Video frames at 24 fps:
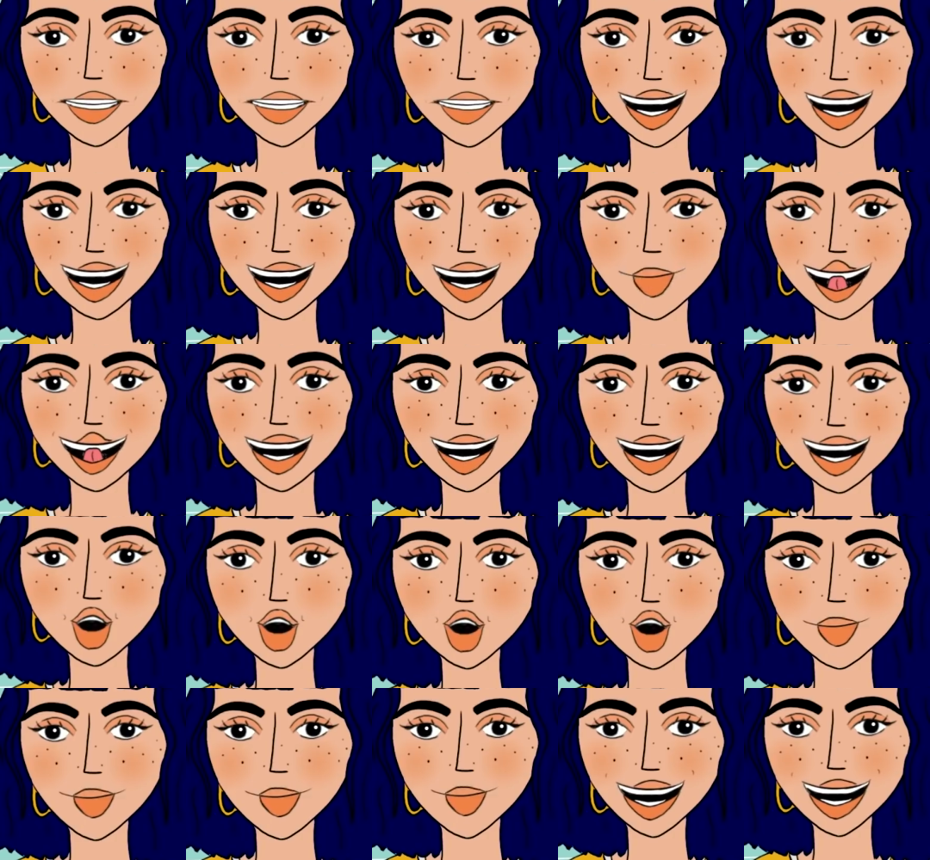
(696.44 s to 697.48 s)
e lembrar-me
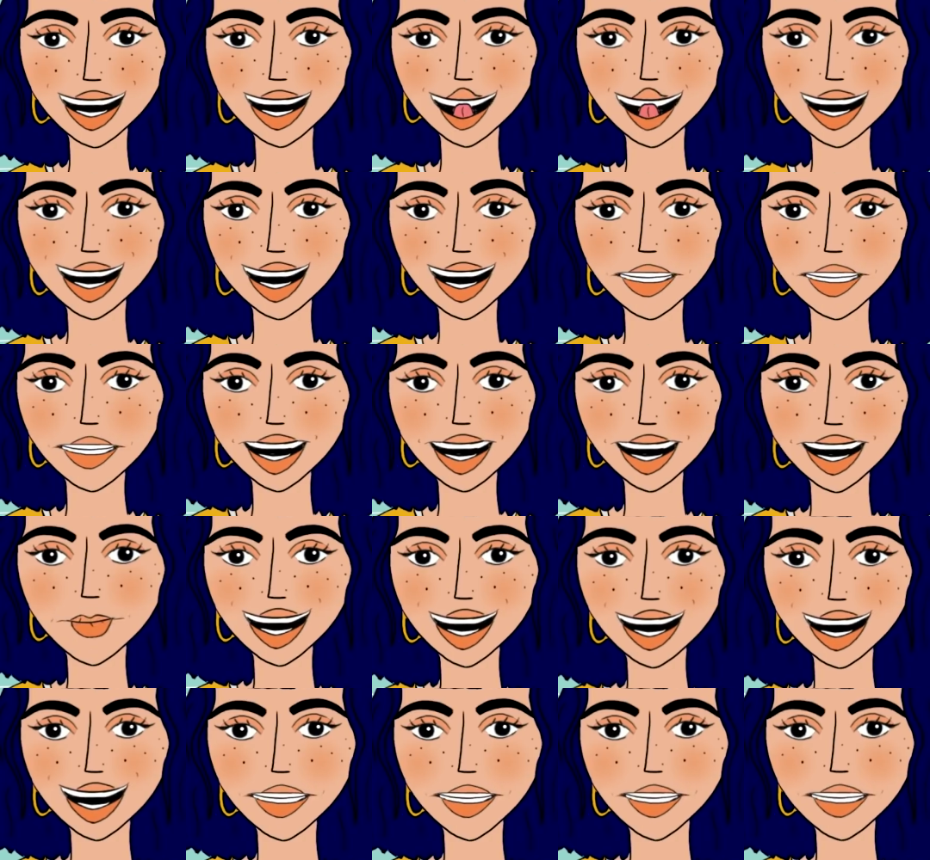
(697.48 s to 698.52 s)
disso,
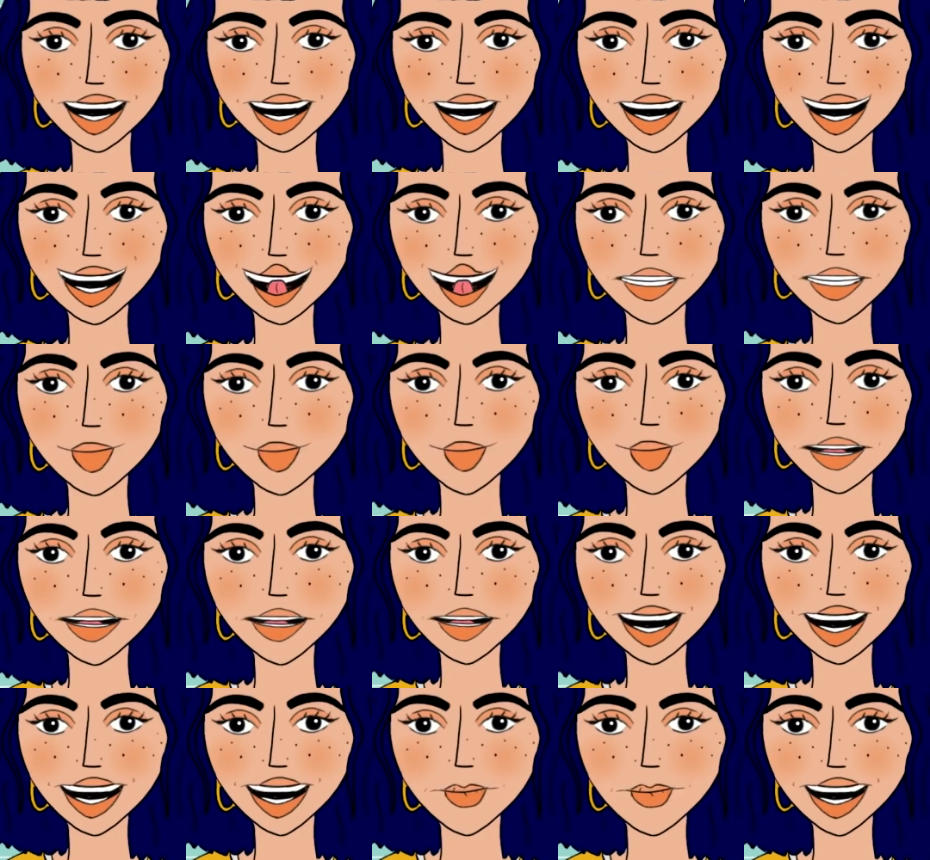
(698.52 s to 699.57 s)
porque também não faz
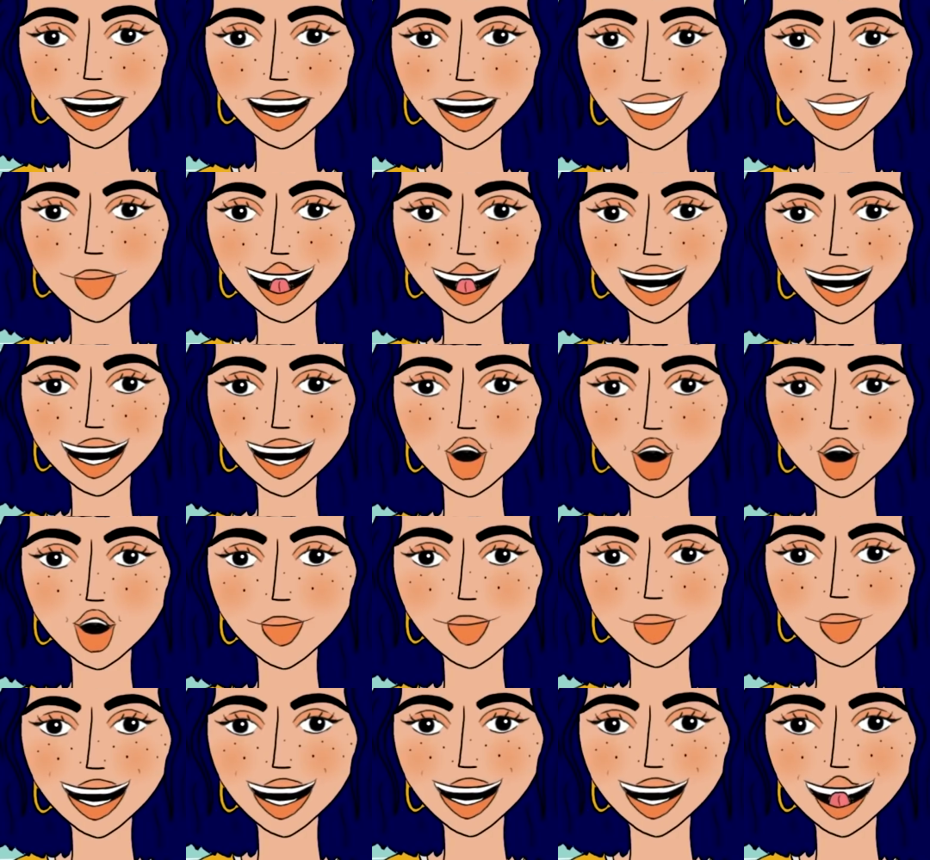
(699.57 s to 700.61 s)
sentido e
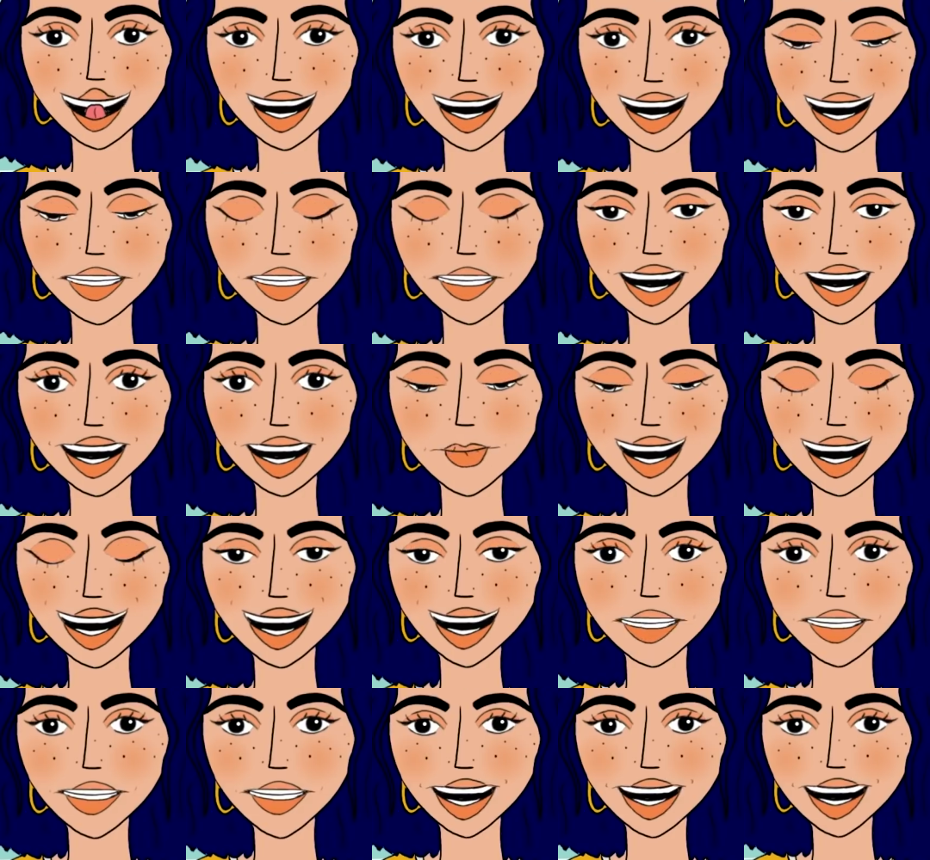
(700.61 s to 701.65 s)
não é bom, bom nem
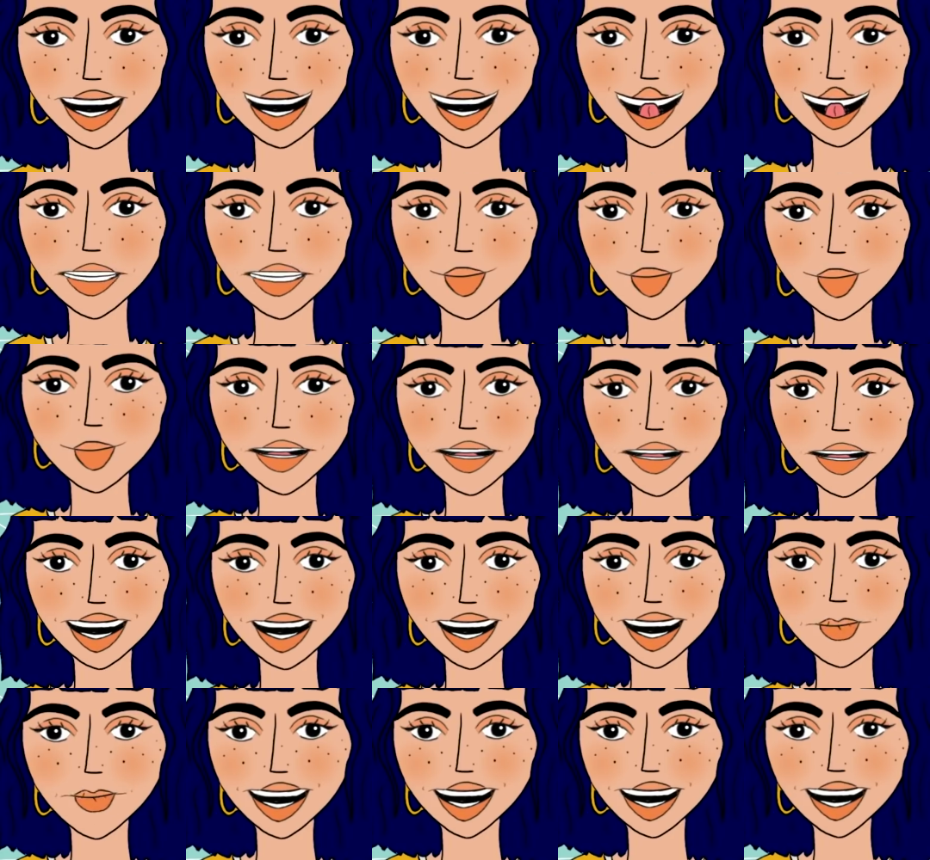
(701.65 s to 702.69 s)
para mim, nem para o
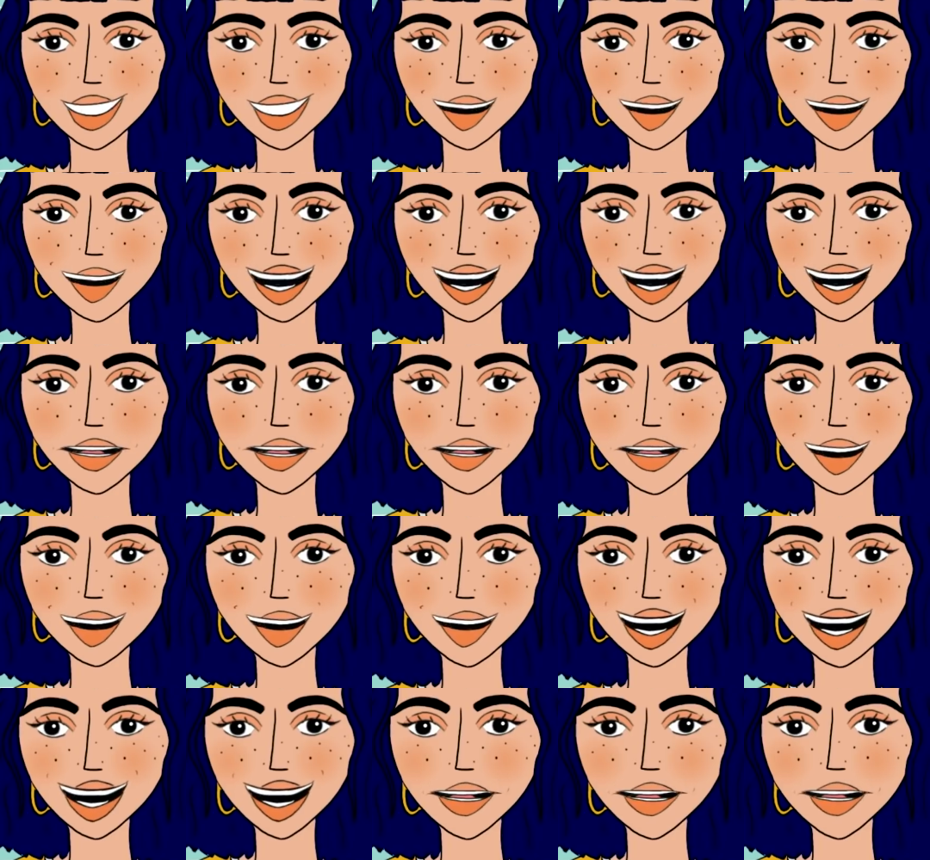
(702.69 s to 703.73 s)
Ricardo, nem para o
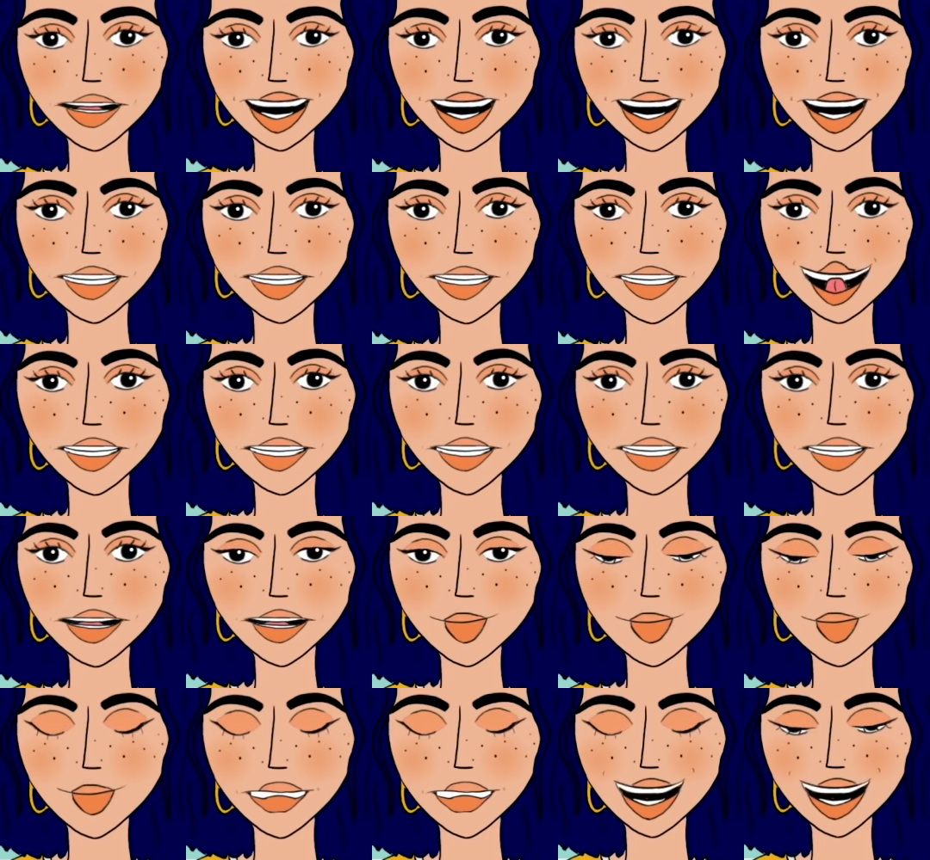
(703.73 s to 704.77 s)
Duarte eu estar
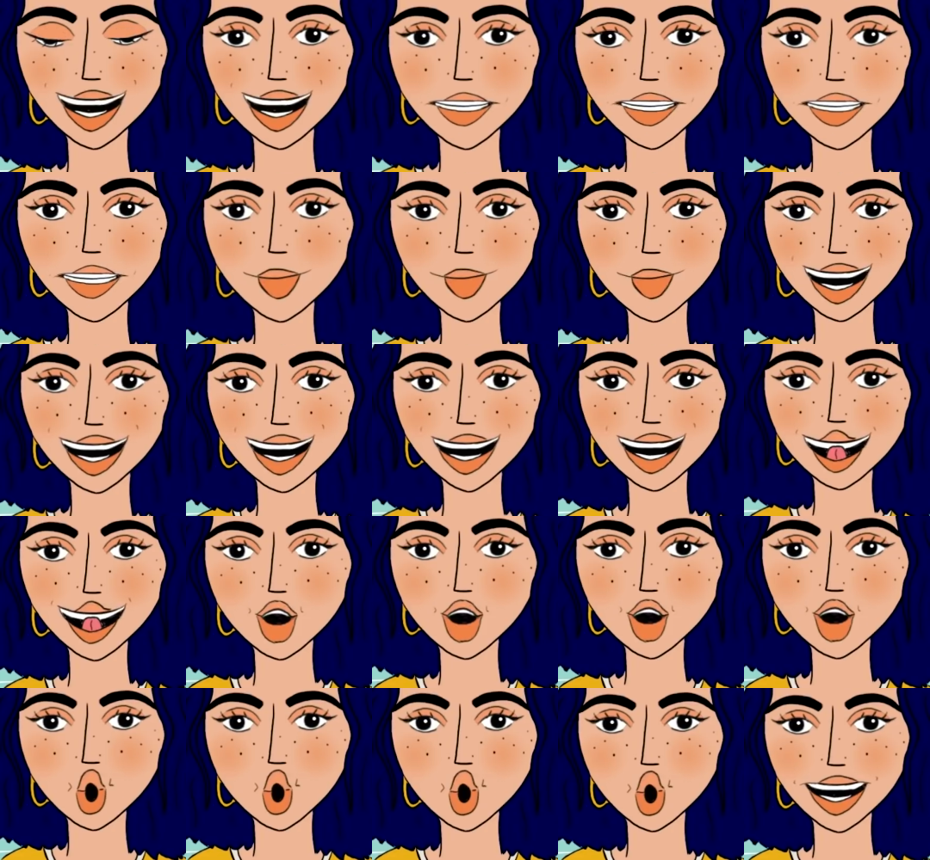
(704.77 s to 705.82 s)

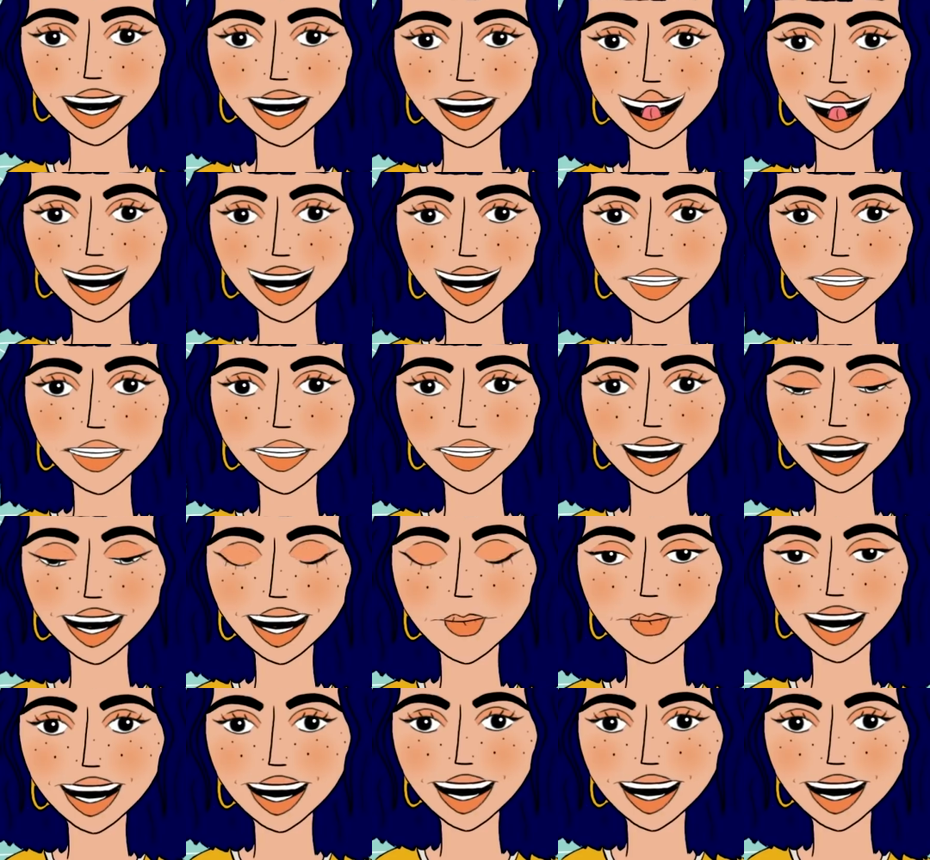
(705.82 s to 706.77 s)
sobrecarregada e exausta